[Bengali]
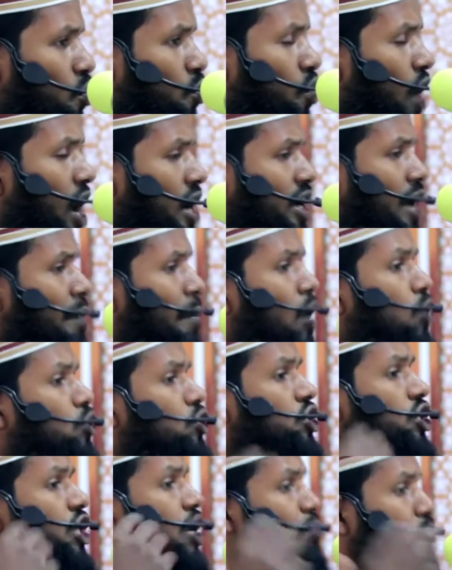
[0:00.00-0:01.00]
কোরআনটা
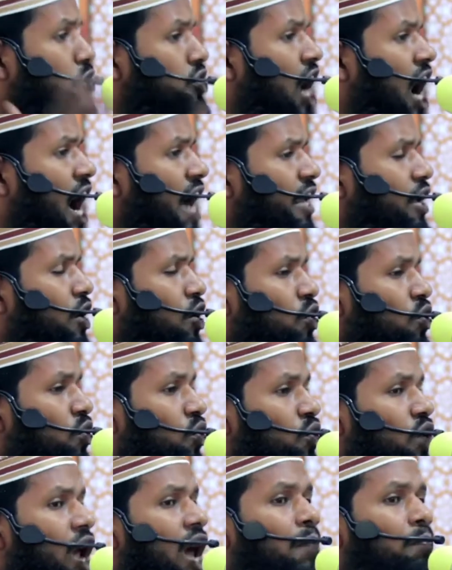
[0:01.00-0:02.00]
মানুষকে বুঝায়
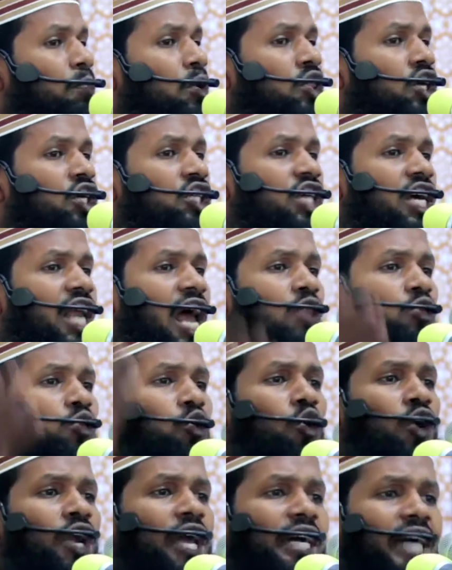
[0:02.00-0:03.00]
কোরআন প্রতিষ্ঠার
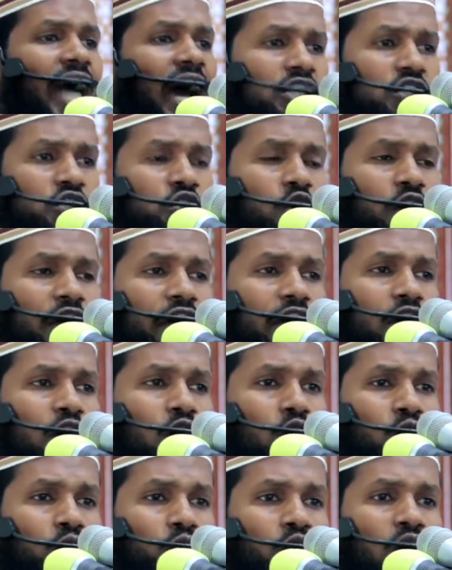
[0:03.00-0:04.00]
আন্দোলনে কাজ করে
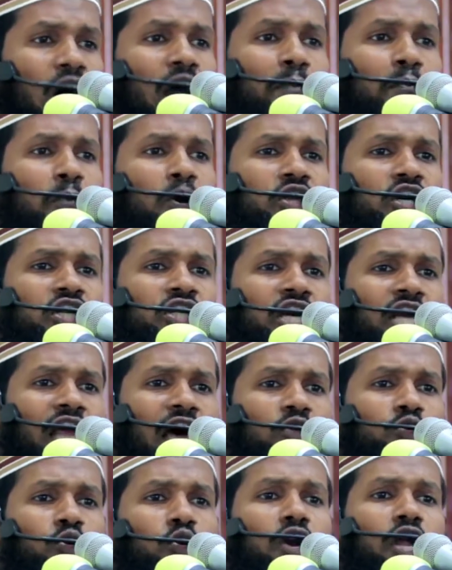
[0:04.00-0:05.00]
কোরআন
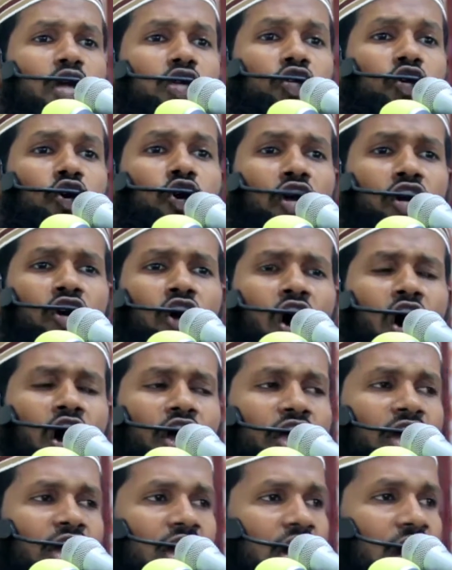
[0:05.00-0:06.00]
প্রতিষ্ঠার আন্দোলনের শরিক
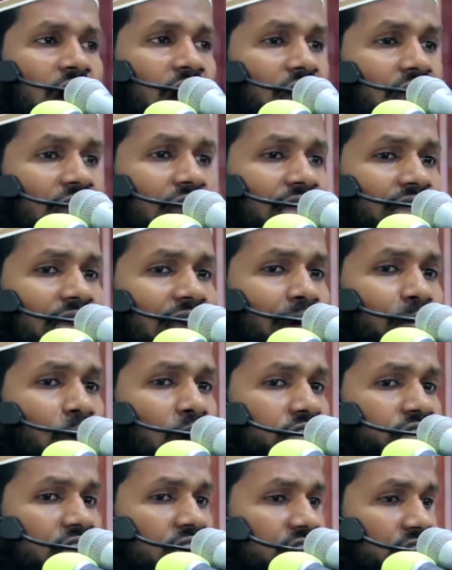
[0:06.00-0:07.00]
হয় আল্লাহ তালা
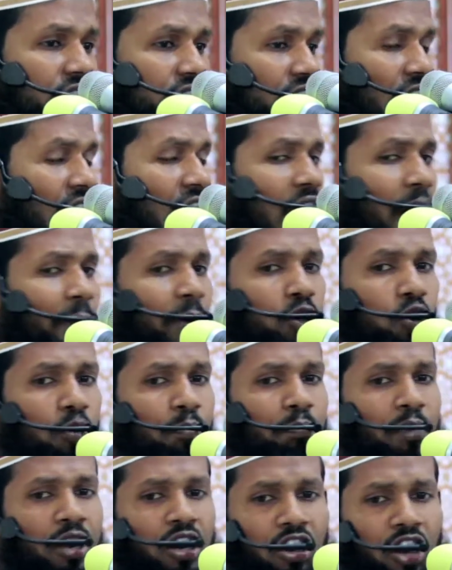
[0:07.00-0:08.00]
বলেছেন
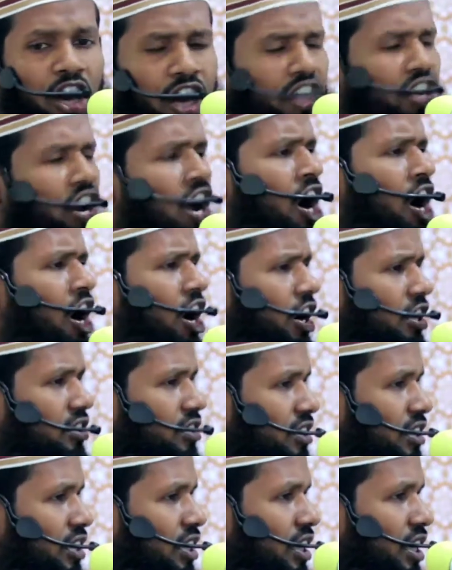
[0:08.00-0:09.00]
সাবিকুম্বিল খৈরা
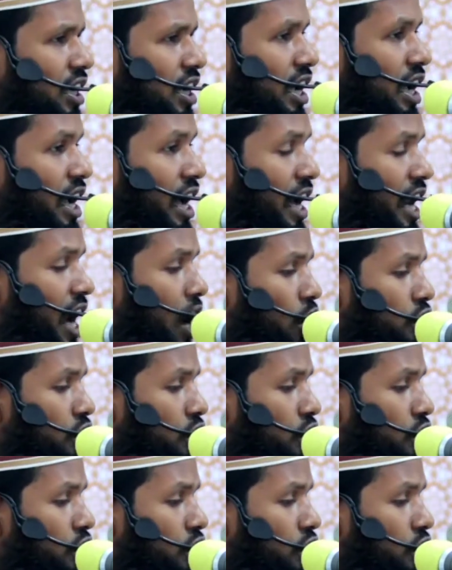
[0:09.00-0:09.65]
এরা